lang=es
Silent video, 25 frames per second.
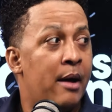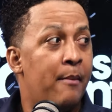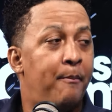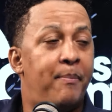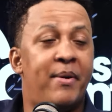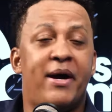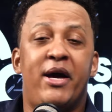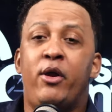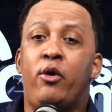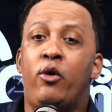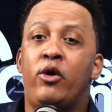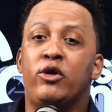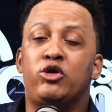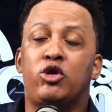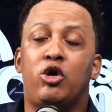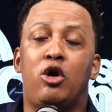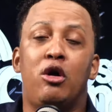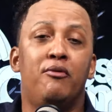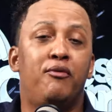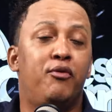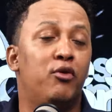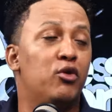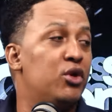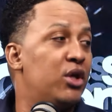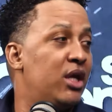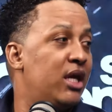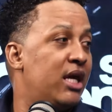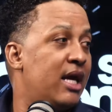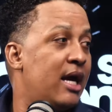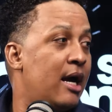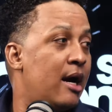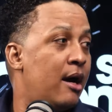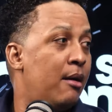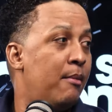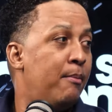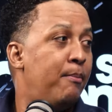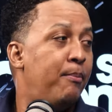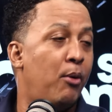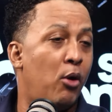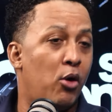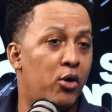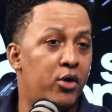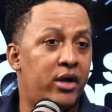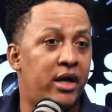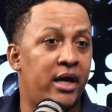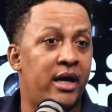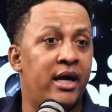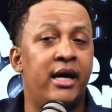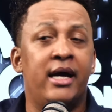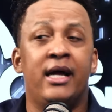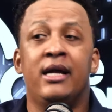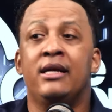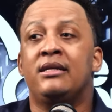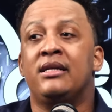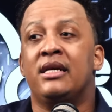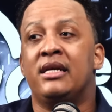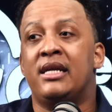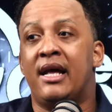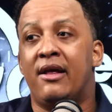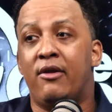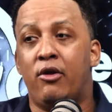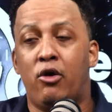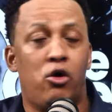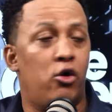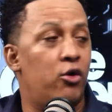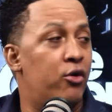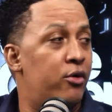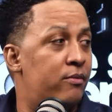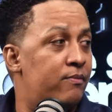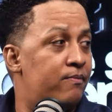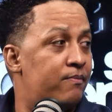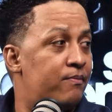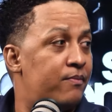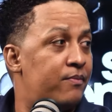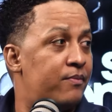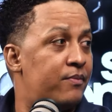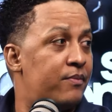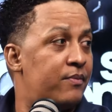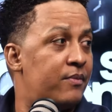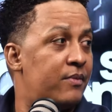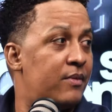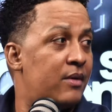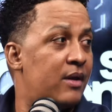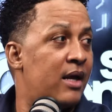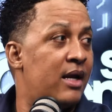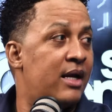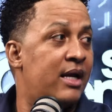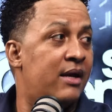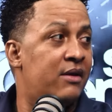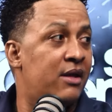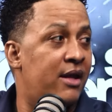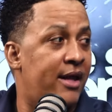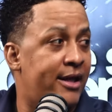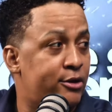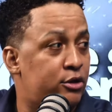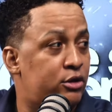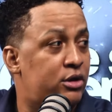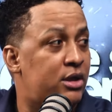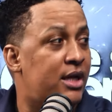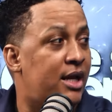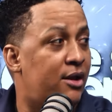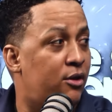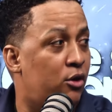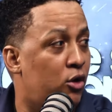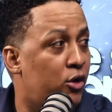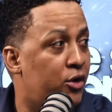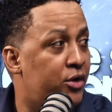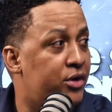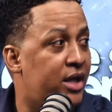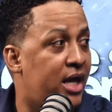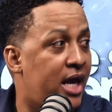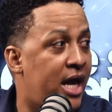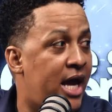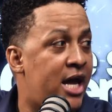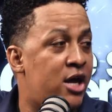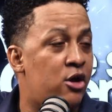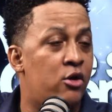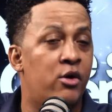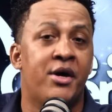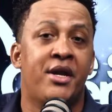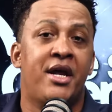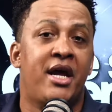Pero eso confundía porque el senador, el candidato senador de ellos